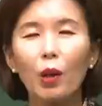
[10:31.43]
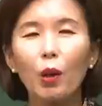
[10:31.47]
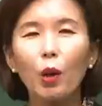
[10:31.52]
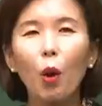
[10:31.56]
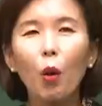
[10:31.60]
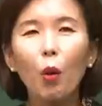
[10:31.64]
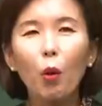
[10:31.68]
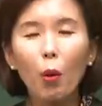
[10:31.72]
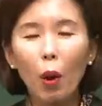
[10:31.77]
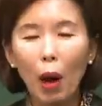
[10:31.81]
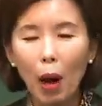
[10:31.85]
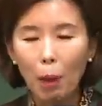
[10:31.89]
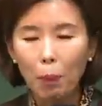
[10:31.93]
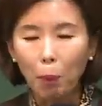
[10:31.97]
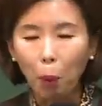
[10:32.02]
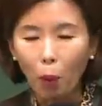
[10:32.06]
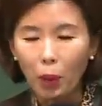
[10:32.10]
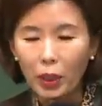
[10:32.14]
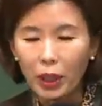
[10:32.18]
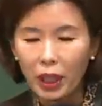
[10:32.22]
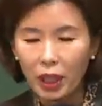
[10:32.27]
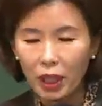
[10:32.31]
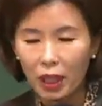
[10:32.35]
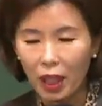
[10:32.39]
여호와
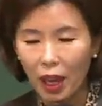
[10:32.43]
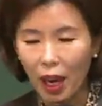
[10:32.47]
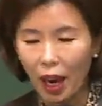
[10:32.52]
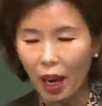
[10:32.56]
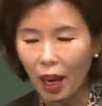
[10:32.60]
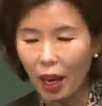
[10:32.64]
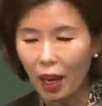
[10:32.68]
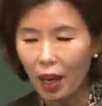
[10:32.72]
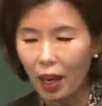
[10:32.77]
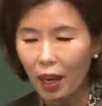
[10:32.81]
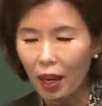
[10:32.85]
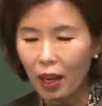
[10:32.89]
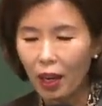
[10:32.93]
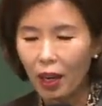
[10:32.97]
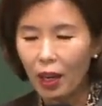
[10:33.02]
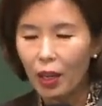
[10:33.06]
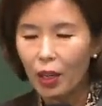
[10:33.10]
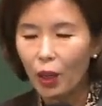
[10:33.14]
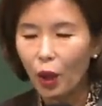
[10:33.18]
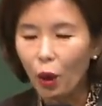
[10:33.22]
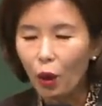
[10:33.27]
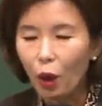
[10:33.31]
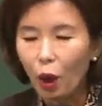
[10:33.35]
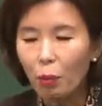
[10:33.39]
보시기에
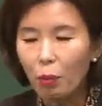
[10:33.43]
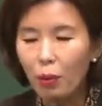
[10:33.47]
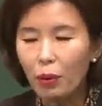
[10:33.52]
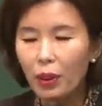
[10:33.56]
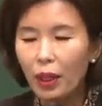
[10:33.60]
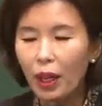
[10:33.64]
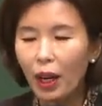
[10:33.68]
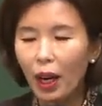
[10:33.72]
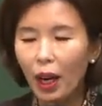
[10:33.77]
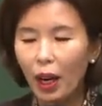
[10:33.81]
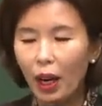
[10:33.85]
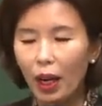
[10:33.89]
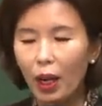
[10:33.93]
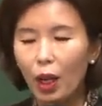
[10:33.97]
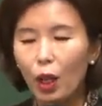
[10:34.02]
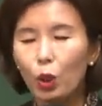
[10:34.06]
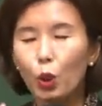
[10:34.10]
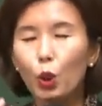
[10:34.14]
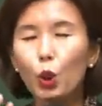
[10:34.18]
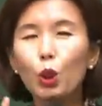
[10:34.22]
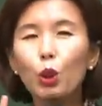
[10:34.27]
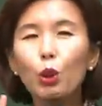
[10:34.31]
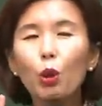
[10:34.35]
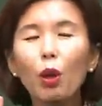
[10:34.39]

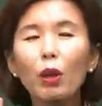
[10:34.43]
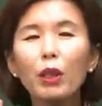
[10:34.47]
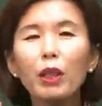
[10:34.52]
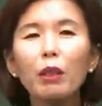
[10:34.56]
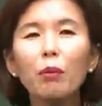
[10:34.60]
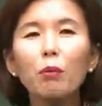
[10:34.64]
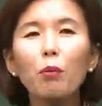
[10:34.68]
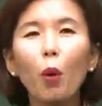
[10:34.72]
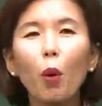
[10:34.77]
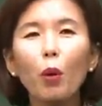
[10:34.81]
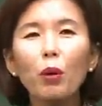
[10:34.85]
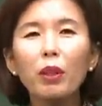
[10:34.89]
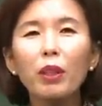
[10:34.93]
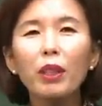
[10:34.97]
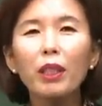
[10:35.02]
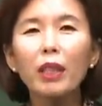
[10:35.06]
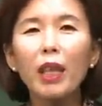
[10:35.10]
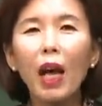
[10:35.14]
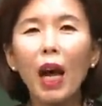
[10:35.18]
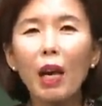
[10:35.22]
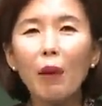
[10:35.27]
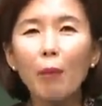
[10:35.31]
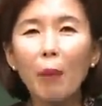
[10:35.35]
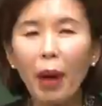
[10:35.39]
여러분들의 주어진 모든
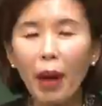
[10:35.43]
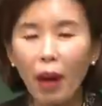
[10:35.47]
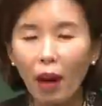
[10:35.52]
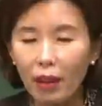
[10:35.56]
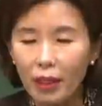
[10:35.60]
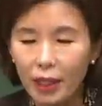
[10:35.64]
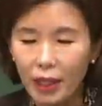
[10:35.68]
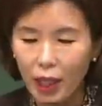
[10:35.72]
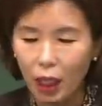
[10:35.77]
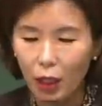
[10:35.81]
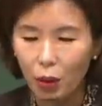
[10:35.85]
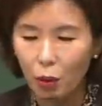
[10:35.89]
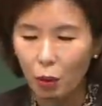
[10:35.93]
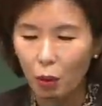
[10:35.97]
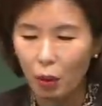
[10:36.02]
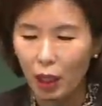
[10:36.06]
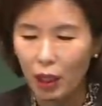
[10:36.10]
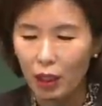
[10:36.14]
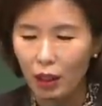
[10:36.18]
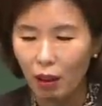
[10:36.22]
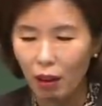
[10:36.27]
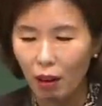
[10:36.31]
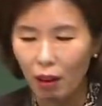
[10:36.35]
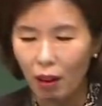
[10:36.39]
삶의 현장
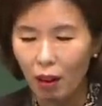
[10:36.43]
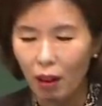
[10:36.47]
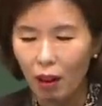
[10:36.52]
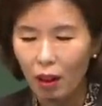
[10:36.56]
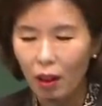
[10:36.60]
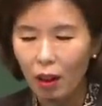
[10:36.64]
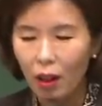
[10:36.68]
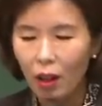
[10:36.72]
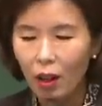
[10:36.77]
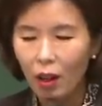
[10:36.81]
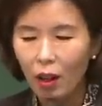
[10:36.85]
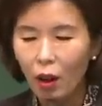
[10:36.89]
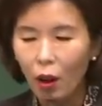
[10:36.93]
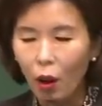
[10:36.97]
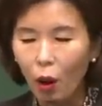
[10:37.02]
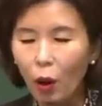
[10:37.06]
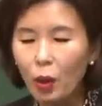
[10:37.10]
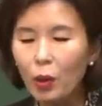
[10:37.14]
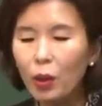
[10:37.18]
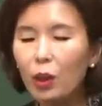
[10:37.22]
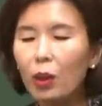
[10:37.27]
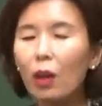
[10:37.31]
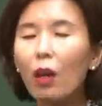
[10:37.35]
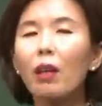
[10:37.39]
속에서
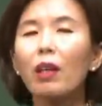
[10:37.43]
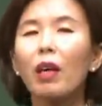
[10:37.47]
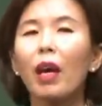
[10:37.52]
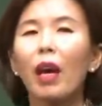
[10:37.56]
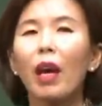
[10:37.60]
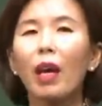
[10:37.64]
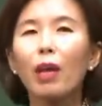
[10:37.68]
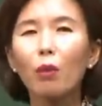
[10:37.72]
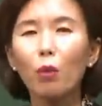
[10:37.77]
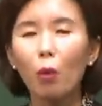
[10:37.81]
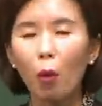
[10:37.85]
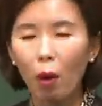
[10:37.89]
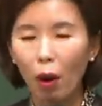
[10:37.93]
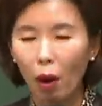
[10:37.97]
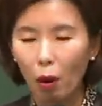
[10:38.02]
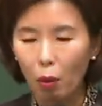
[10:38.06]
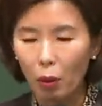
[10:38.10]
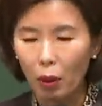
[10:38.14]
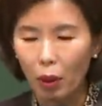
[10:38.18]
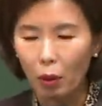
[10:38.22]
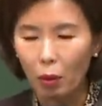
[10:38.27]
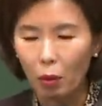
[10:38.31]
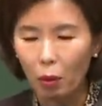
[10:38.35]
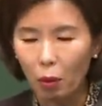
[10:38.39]
어떻게
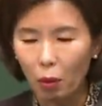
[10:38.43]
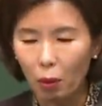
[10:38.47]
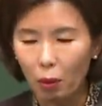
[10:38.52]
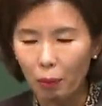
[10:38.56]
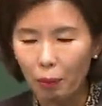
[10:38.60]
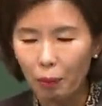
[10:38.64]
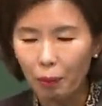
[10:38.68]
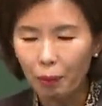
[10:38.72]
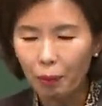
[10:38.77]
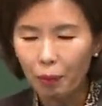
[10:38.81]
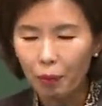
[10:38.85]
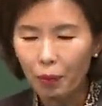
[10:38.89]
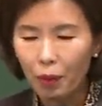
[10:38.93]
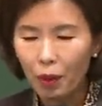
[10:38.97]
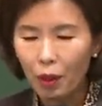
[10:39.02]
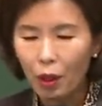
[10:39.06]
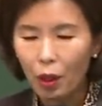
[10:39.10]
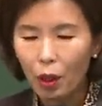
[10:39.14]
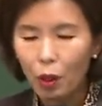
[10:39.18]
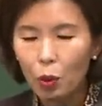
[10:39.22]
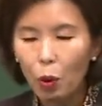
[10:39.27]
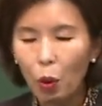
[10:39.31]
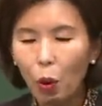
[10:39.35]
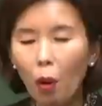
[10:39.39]
행동하고 있고
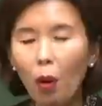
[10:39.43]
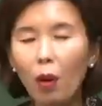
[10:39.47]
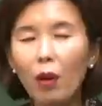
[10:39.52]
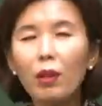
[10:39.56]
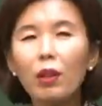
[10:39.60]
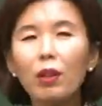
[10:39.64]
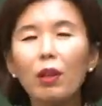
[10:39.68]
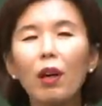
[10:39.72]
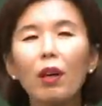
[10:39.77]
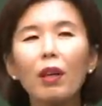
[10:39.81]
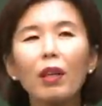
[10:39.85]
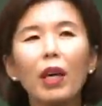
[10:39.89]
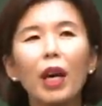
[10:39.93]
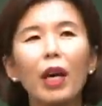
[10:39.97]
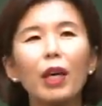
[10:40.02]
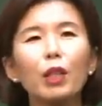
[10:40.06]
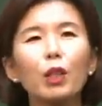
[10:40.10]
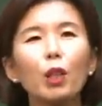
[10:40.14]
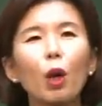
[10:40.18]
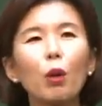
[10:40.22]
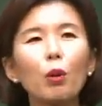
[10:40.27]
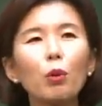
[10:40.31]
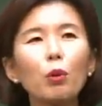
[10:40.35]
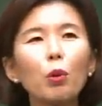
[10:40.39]
또 어떻게
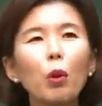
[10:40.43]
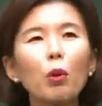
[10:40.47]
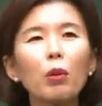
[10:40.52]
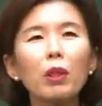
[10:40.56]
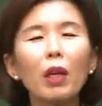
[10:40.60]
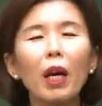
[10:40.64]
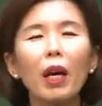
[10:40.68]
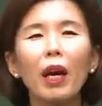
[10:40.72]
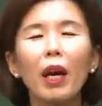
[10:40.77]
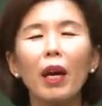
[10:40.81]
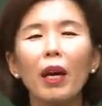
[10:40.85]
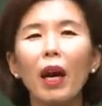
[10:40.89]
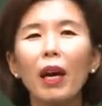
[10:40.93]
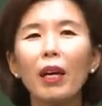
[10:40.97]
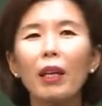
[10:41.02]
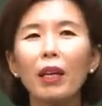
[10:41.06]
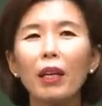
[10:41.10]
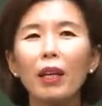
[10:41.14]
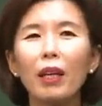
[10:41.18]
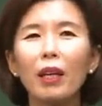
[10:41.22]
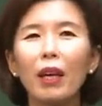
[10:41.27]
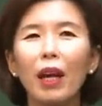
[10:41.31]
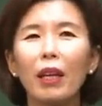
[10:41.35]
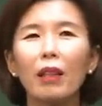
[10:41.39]
전도자의
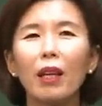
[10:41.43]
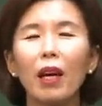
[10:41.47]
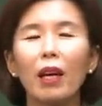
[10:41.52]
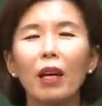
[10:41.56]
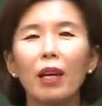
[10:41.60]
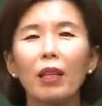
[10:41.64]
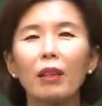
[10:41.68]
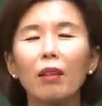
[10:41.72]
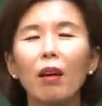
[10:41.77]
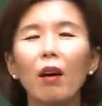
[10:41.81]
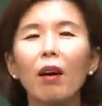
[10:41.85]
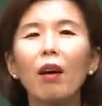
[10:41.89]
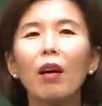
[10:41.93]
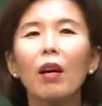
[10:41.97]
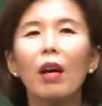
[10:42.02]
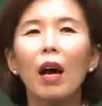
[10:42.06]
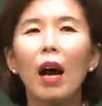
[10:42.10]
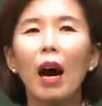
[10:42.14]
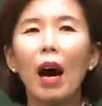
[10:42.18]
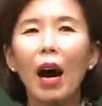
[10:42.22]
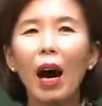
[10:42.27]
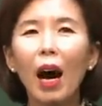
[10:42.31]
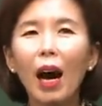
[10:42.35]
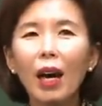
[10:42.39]
향기를 나타나서
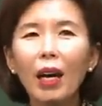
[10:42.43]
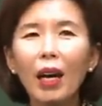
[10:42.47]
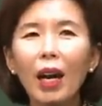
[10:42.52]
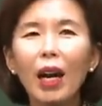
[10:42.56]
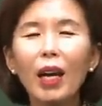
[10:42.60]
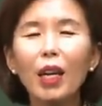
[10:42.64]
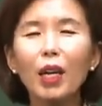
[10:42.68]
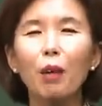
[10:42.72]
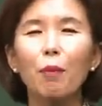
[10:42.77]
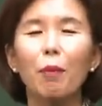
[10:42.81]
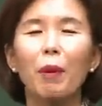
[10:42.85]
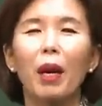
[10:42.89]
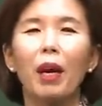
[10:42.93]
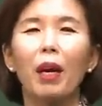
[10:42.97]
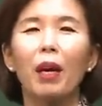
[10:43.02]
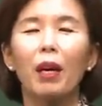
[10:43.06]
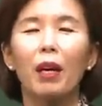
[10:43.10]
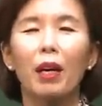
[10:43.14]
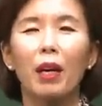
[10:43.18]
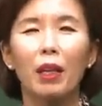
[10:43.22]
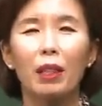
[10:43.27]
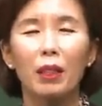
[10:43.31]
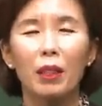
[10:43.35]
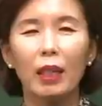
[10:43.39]

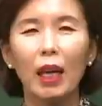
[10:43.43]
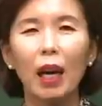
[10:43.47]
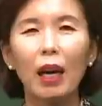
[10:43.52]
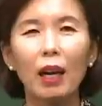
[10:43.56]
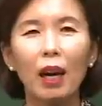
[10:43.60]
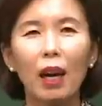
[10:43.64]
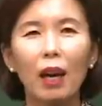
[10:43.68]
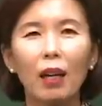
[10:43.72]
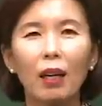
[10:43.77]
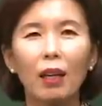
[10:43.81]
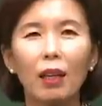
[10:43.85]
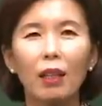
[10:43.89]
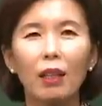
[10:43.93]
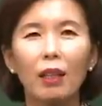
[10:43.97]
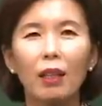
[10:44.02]
하나님의 자랑